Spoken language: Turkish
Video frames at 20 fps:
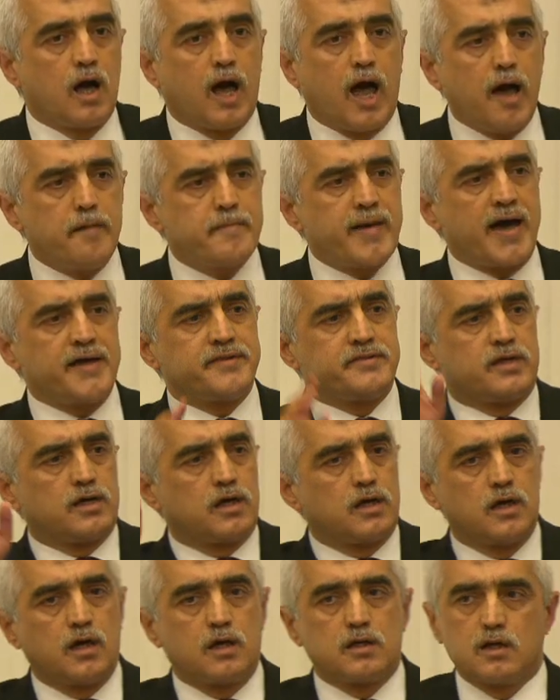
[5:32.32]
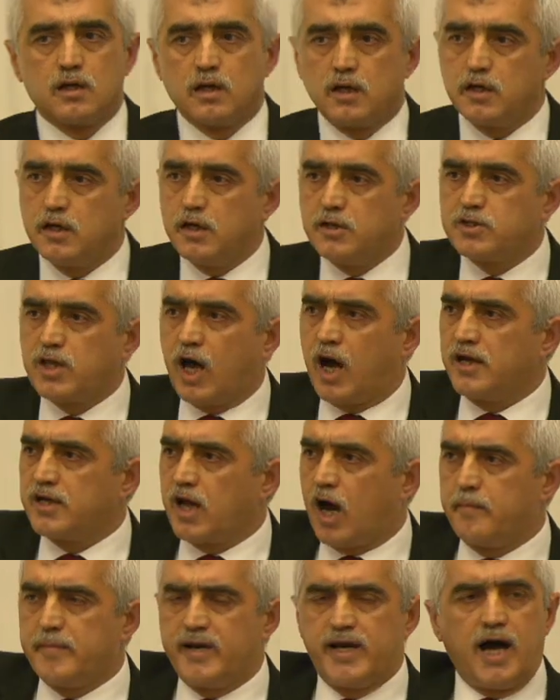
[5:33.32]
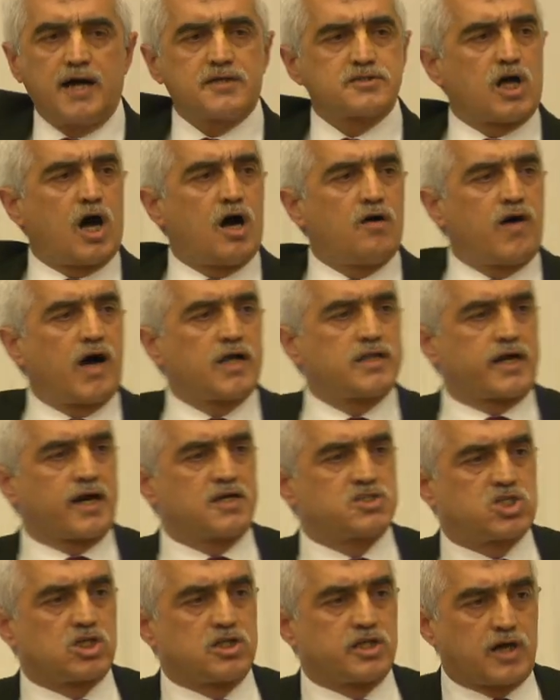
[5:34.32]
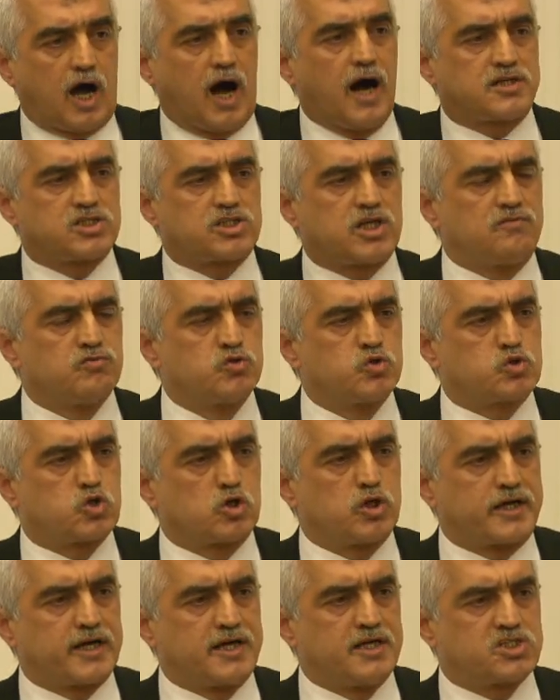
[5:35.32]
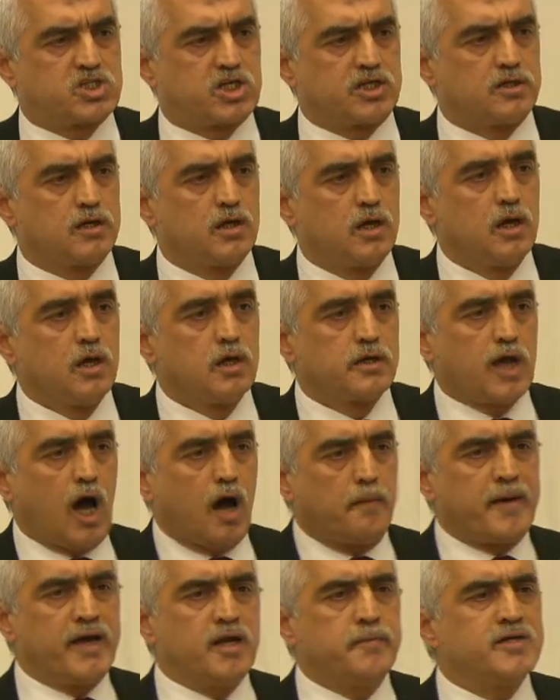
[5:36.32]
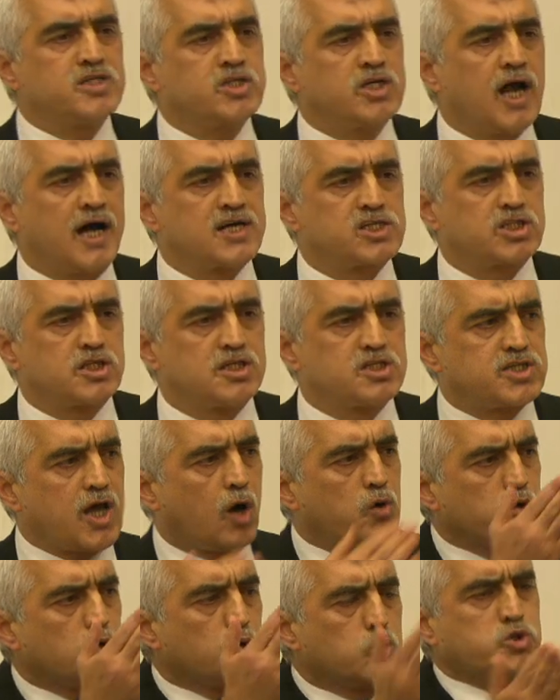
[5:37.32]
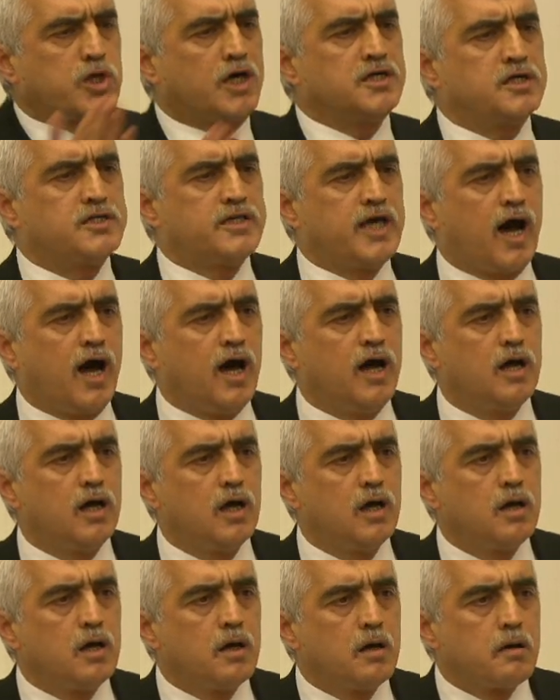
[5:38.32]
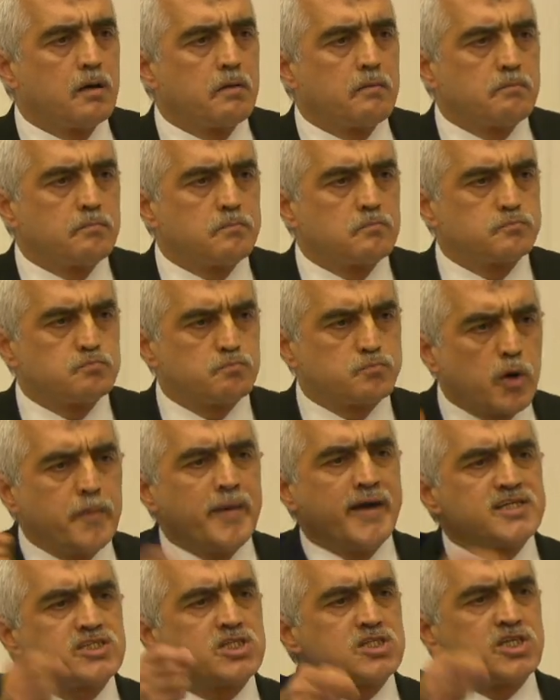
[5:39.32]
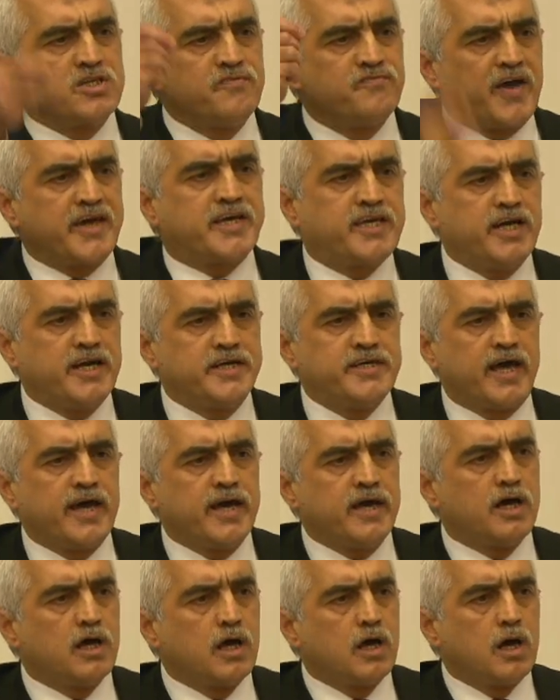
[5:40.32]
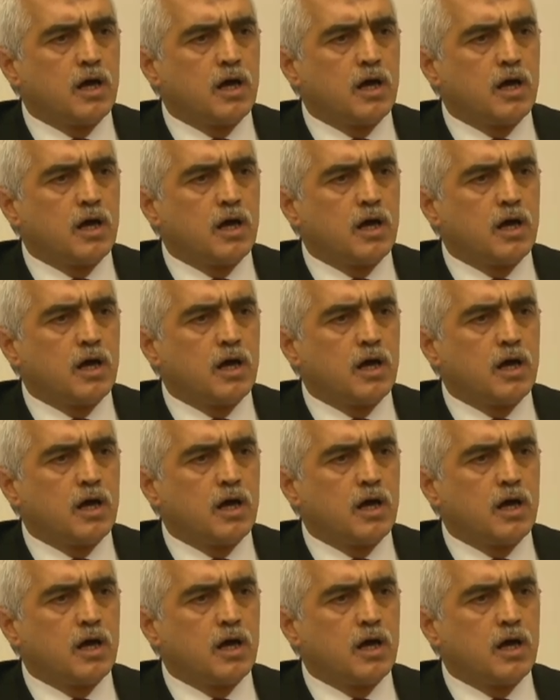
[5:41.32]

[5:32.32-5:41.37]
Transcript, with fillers: hemen iddianameler, davalar açılır hak savunucuları için. Ya benim için açtınız ya utanın ya. Bu meclisin vekilini